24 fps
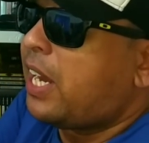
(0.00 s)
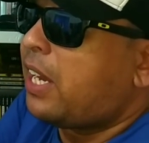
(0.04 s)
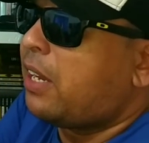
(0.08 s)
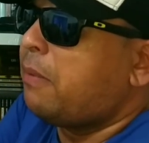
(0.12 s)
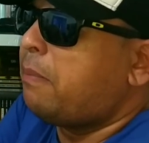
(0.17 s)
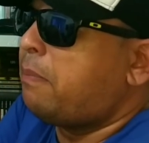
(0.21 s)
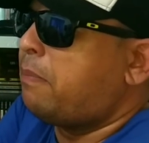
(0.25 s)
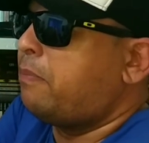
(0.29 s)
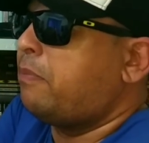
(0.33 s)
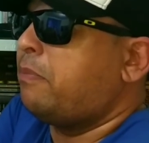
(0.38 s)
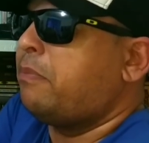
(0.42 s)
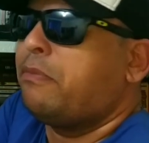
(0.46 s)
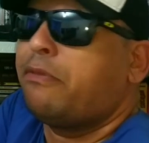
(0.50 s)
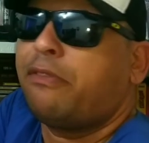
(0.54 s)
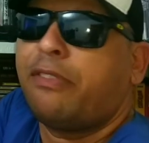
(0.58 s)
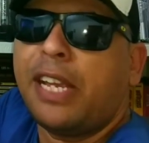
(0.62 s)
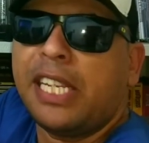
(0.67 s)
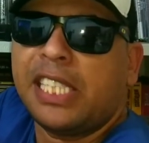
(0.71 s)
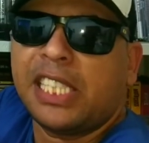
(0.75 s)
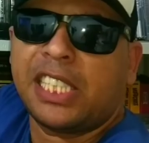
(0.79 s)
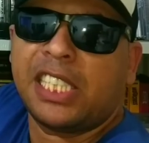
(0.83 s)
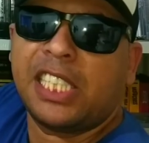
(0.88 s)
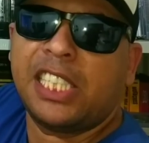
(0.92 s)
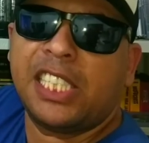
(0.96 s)
Quem é que
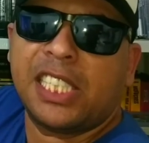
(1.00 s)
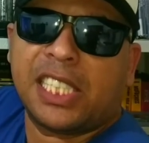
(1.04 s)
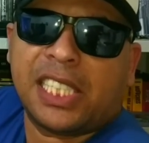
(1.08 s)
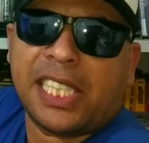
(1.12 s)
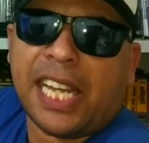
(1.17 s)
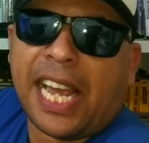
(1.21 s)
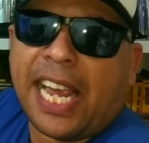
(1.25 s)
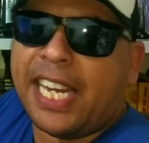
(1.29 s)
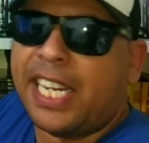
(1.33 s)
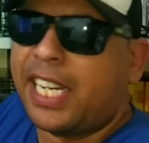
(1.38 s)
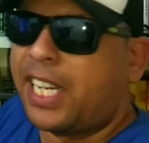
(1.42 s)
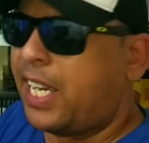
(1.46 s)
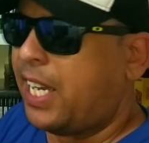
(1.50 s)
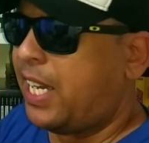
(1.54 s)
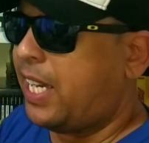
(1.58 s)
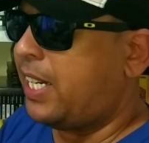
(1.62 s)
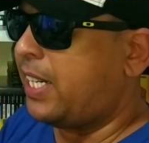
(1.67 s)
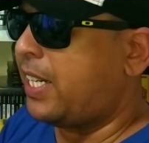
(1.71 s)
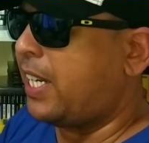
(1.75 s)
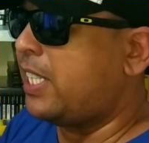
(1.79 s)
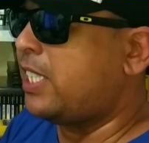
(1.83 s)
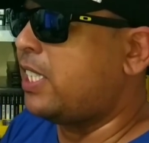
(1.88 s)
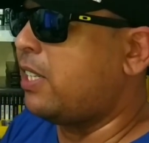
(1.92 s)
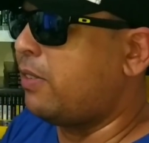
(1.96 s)
fez esse design,
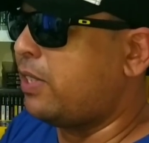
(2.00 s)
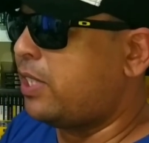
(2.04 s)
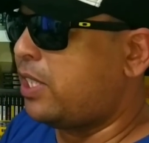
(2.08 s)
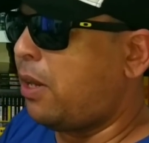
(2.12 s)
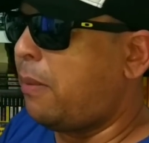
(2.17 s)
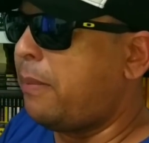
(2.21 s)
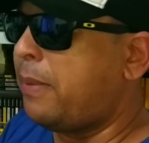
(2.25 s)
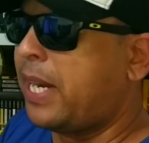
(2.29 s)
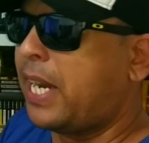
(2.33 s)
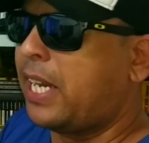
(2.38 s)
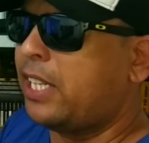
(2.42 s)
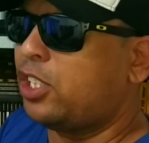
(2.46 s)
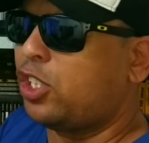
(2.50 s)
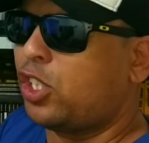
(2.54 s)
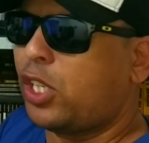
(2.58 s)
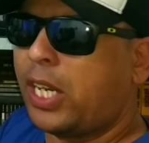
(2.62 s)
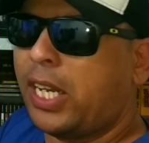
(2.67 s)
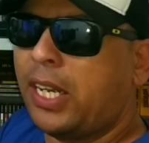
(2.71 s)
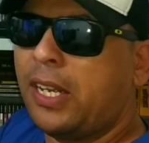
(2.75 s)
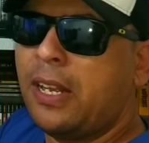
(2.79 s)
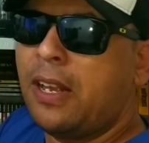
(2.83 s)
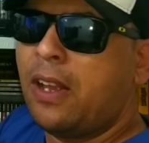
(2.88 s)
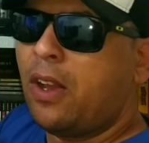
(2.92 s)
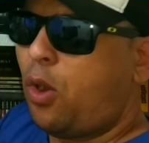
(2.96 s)
cara? Quer dizer, você é obrigado a
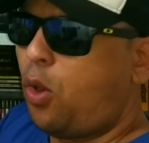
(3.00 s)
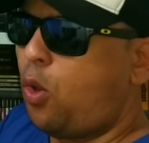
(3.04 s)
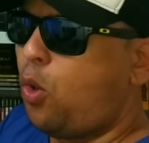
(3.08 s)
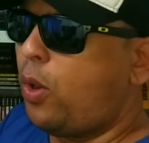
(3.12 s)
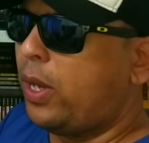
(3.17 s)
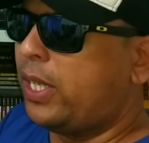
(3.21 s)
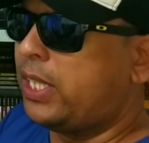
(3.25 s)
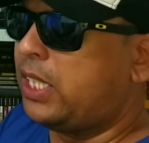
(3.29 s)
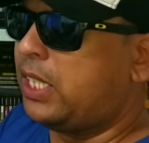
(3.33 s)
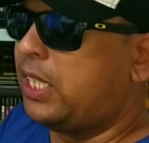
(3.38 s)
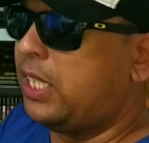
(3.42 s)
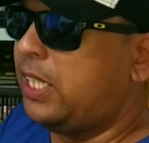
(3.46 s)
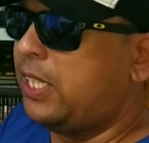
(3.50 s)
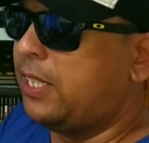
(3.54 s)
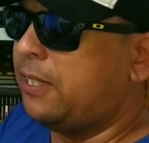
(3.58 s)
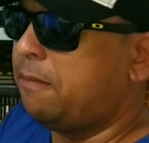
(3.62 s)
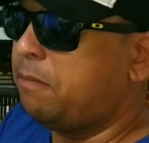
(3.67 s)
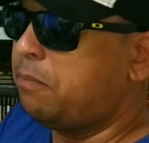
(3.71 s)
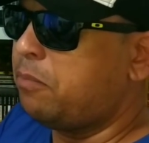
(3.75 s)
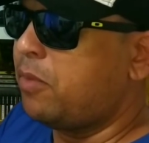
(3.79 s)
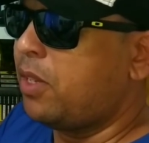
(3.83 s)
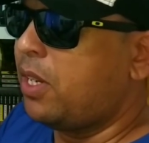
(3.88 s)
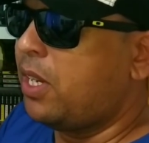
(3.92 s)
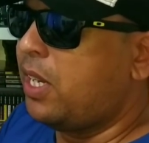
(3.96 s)
jogar ou
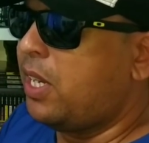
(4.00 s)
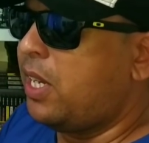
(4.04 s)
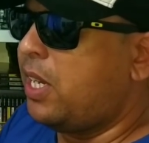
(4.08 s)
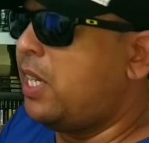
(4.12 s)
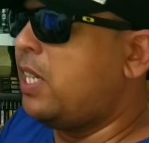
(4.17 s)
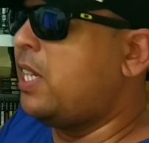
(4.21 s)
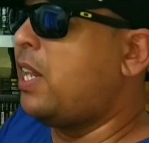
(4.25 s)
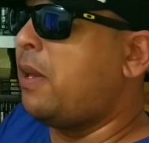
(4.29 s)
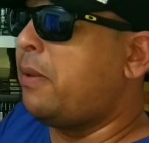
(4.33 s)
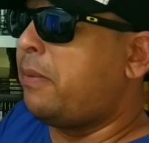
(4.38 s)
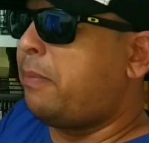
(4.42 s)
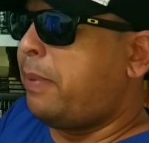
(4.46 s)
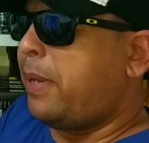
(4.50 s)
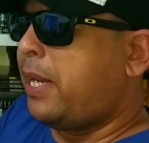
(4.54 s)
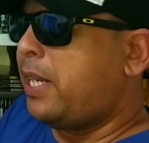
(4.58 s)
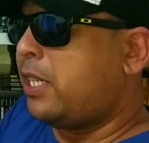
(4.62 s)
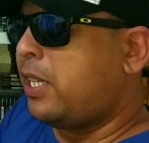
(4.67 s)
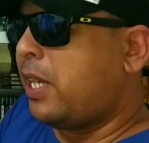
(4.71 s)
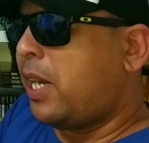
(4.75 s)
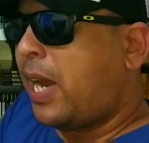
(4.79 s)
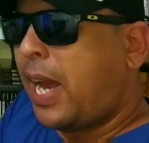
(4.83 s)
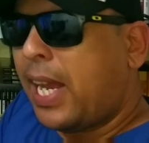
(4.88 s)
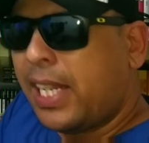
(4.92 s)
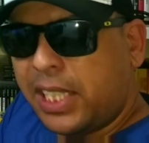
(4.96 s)
assim, e de
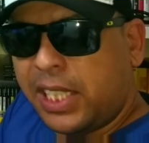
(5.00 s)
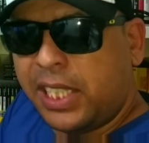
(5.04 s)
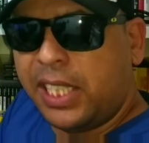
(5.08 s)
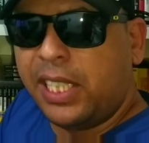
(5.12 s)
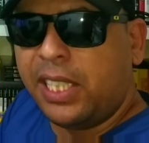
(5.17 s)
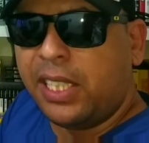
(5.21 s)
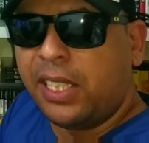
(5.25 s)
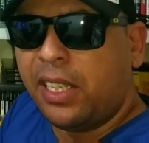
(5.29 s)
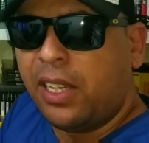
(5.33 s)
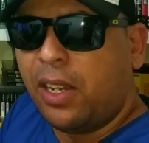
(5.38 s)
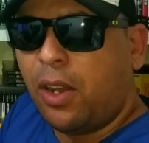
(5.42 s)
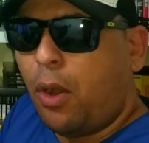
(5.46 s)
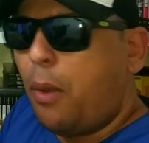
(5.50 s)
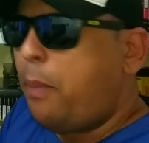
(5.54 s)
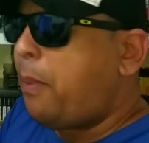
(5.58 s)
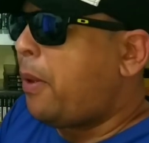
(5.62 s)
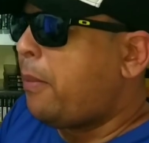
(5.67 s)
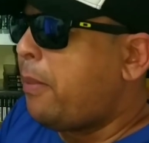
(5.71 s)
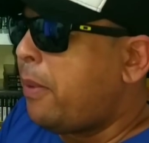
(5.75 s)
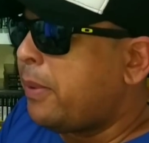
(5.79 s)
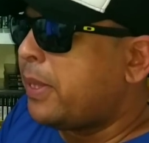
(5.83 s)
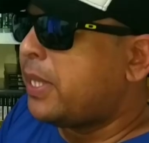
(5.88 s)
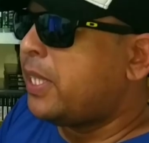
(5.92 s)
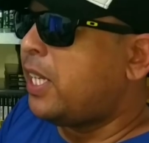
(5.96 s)
repente assim. O
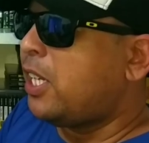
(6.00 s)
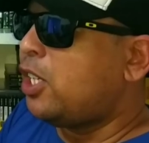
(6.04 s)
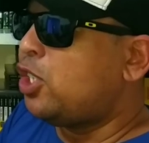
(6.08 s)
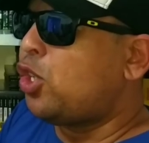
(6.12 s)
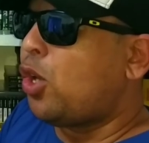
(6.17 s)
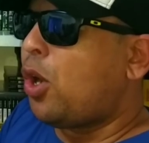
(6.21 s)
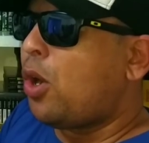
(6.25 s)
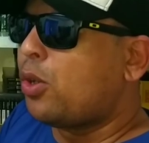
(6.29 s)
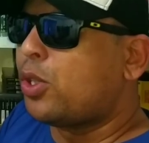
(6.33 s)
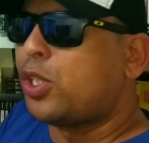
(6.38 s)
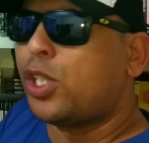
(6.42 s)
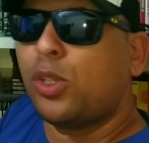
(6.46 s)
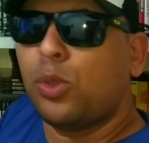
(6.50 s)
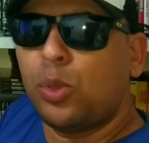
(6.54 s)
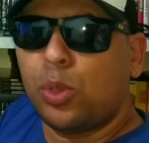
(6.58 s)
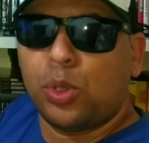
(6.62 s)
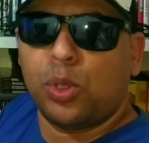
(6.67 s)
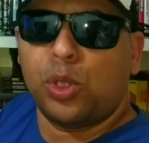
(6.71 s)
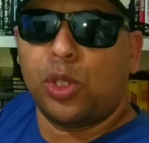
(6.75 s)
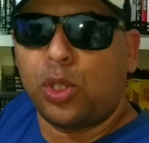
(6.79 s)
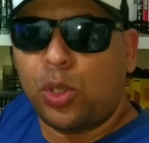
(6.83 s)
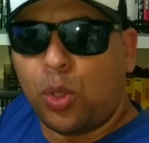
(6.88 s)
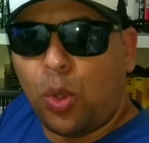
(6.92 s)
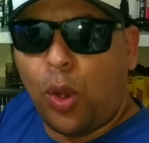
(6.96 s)
problema é que tem jogos que
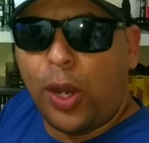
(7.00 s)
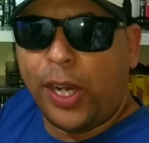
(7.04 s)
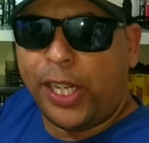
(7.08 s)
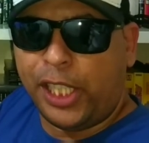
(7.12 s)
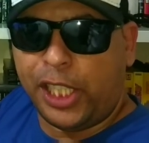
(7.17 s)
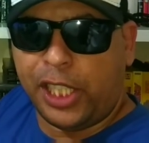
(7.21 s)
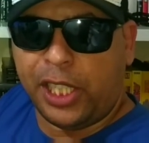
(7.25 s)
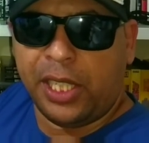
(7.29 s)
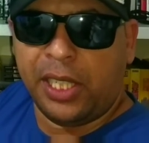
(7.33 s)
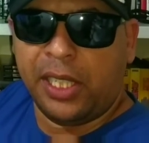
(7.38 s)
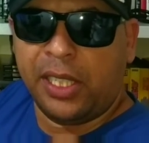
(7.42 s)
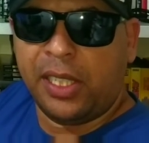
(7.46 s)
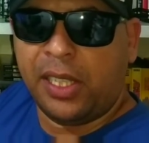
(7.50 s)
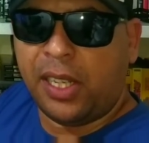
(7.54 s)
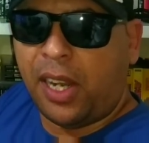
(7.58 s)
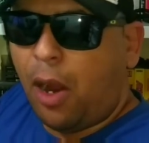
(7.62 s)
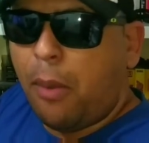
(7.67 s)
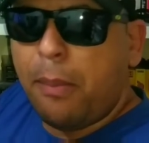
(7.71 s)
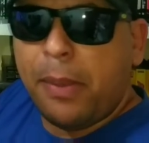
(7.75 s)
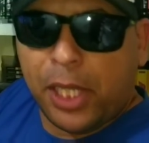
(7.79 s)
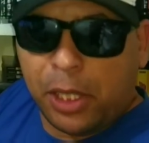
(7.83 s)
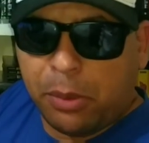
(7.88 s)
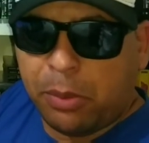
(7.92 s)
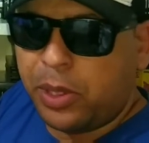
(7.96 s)
usam os dois
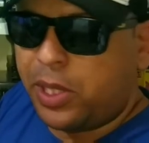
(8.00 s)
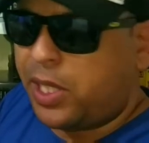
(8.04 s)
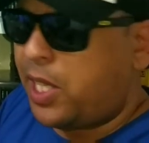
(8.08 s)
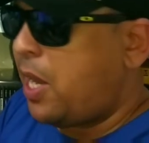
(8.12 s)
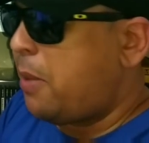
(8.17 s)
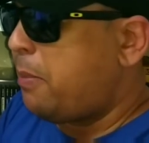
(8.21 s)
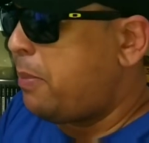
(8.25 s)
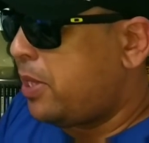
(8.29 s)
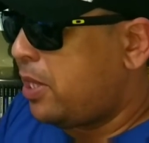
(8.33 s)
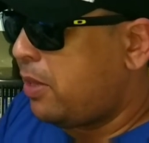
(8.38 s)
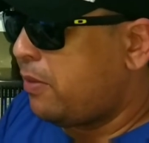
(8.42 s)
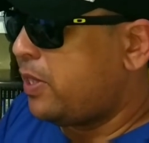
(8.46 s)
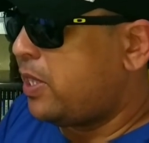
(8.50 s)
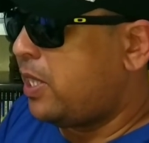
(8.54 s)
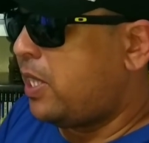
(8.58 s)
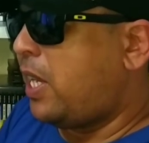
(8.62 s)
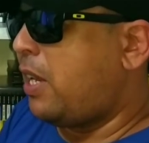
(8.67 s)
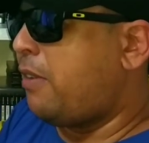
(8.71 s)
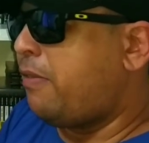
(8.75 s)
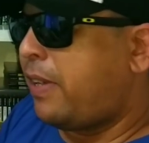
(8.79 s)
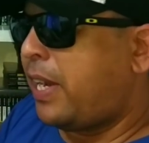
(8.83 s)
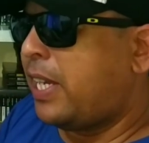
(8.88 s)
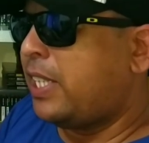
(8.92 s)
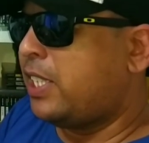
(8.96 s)
ao mesmo tempo, então
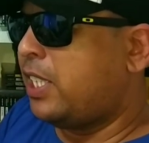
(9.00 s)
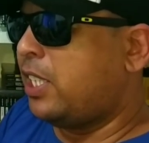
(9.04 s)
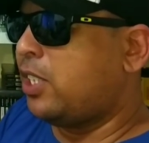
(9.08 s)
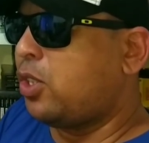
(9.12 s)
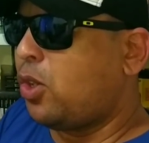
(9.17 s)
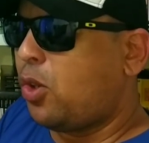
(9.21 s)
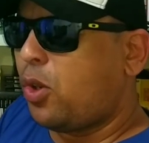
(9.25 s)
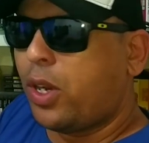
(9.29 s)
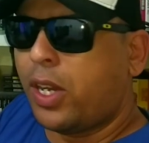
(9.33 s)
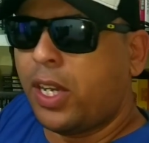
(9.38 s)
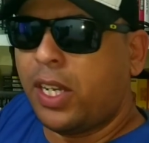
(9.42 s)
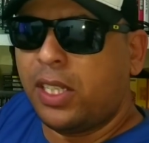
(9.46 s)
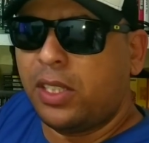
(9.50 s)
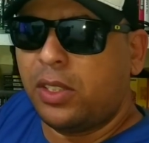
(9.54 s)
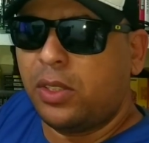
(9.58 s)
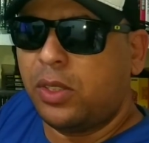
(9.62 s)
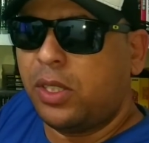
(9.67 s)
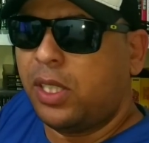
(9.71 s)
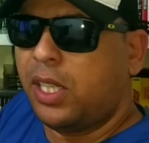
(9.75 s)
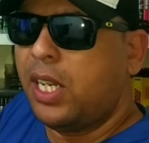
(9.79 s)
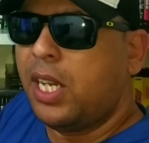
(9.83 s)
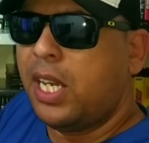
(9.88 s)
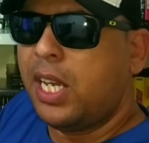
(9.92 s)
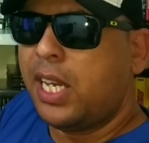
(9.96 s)
você tem que ficar assim,
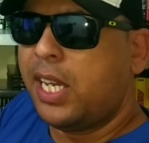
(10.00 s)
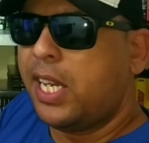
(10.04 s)
trocando.